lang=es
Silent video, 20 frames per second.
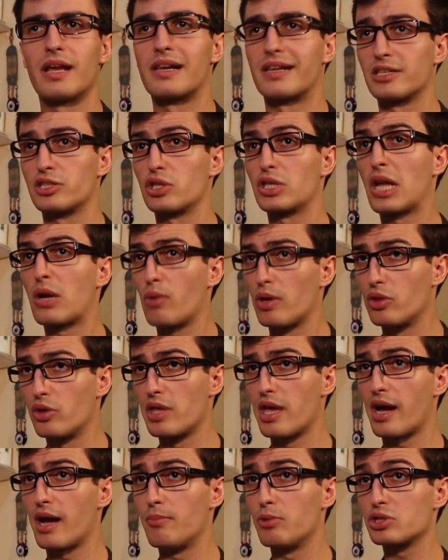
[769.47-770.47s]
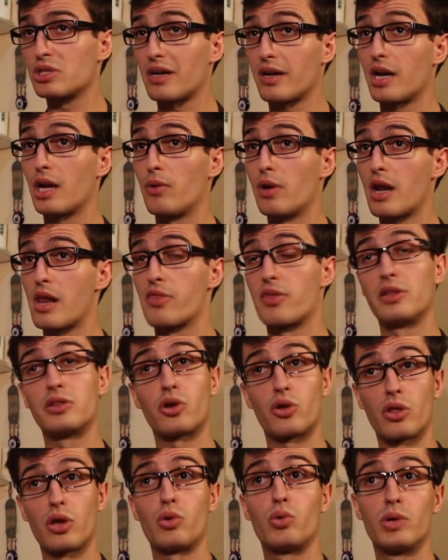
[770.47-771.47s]
El caso es que cuando llegamos a grabar al
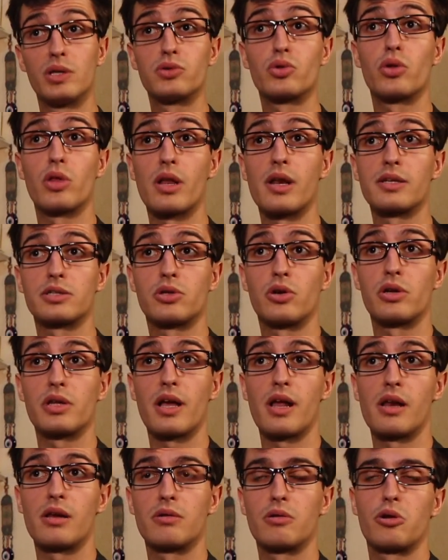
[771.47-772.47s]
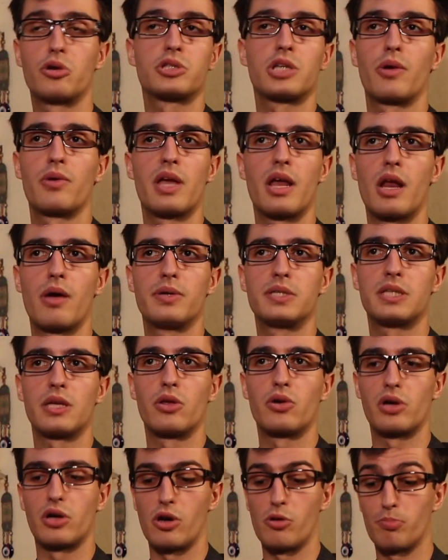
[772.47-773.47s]
centro de juventud del Escorial no nos habían
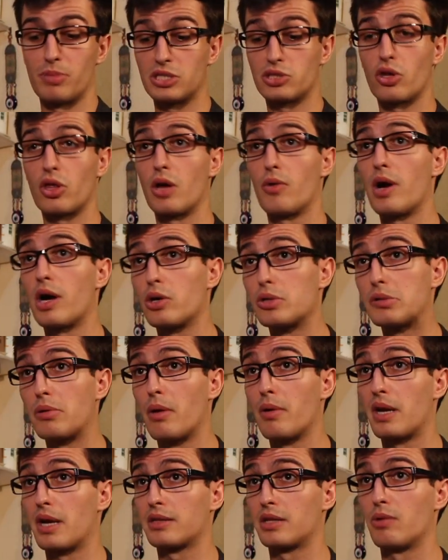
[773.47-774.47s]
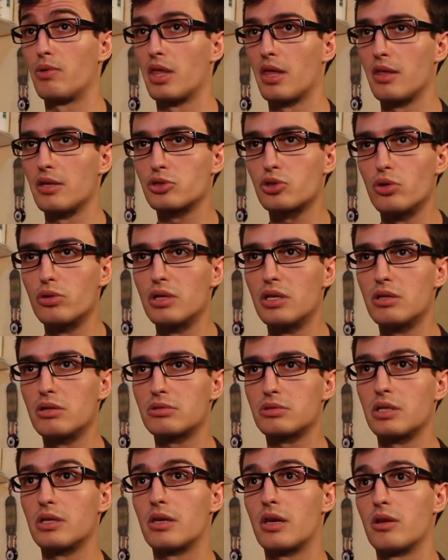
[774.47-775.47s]
avisado que en el piso de abajo iba a haber actividades con
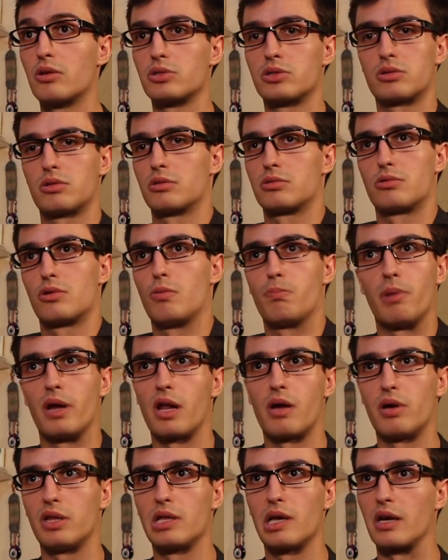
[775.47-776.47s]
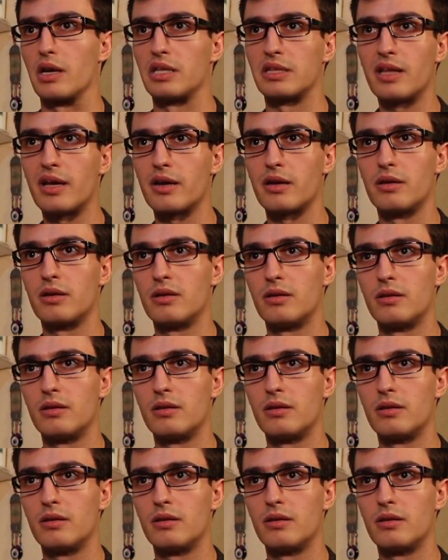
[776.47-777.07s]
niños y claro, estos no paraban de gritar.